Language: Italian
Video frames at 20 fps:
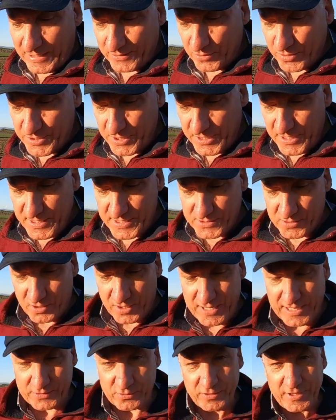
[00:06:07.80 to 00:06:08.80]
il lato
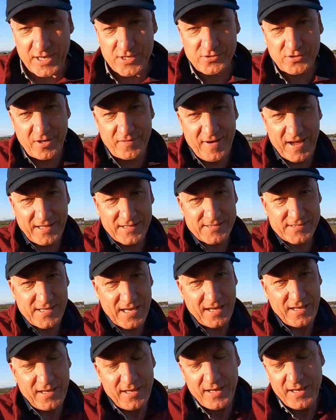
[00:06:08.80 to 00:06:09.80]
sinistro, il lato destro
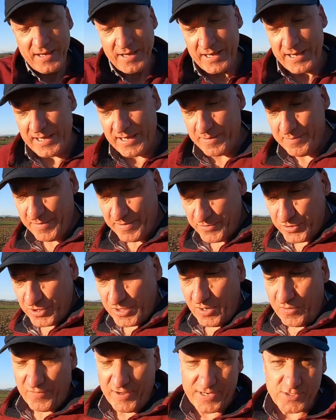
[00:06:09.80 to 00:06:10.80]
avanza e mi
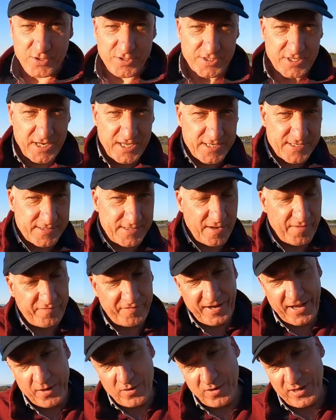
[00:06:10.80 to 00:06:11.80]
giro verso sinistra,
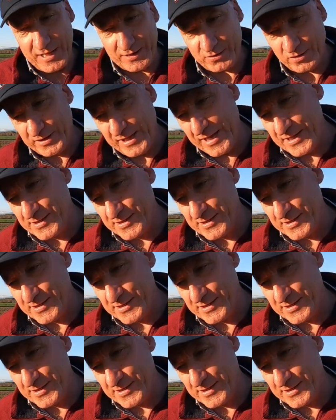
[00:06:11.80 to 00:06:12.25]
freno il lato